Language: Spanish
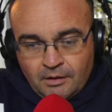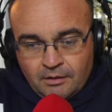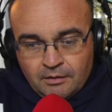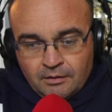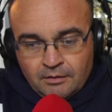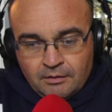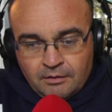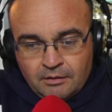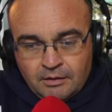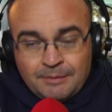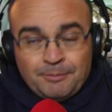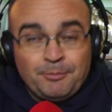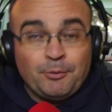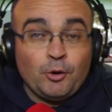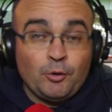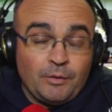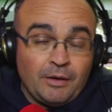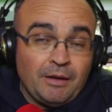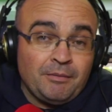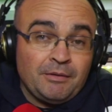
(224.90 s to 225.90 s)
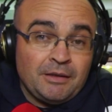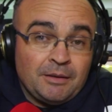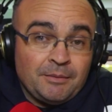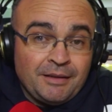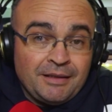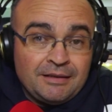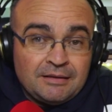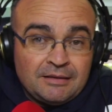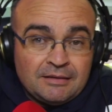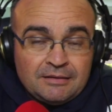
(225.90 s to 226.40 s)
y
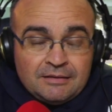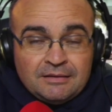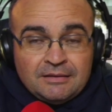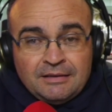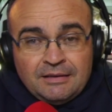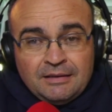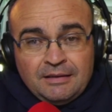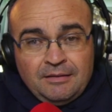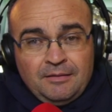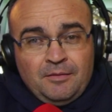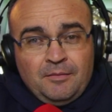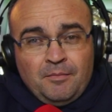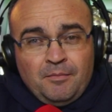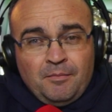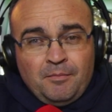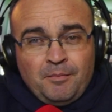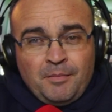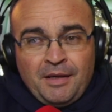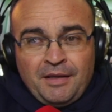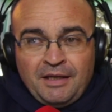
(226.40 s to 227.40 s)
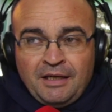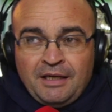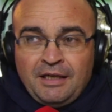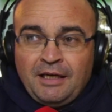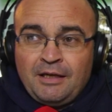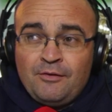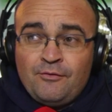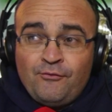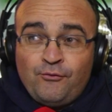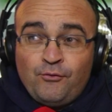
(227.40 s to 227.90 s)
probablemente me deje
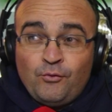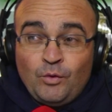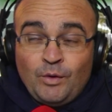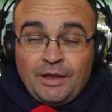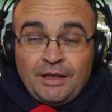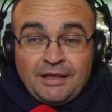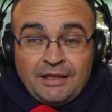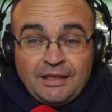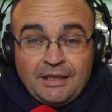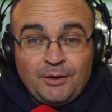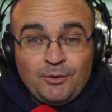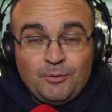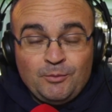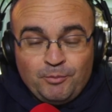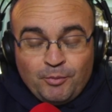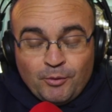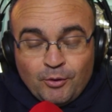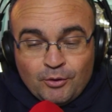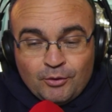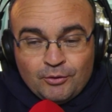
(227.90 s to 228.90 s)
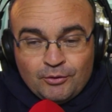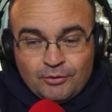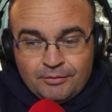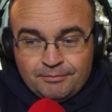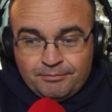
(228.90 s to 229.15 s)
influenciar un poco,